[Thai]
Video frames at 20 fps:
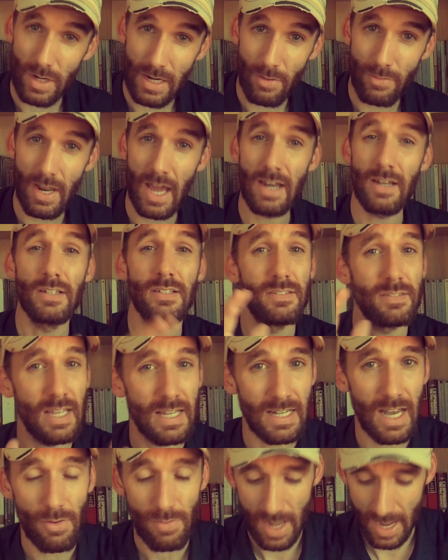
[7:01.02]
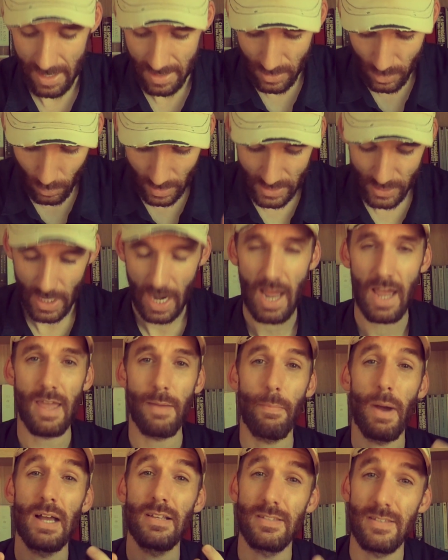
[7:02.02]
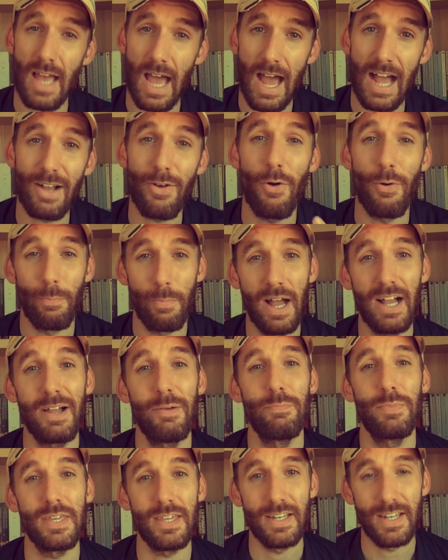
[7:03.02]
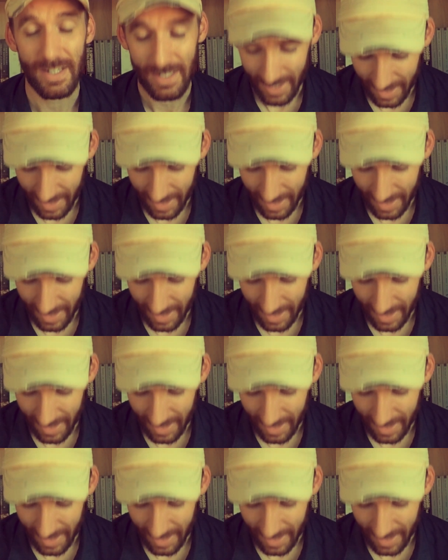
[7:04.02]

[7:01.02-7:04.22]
นเหล่านั้น หรือสิ่งเหล่านั้นโดยใช้ภาษาของพระคัมภีร์นะ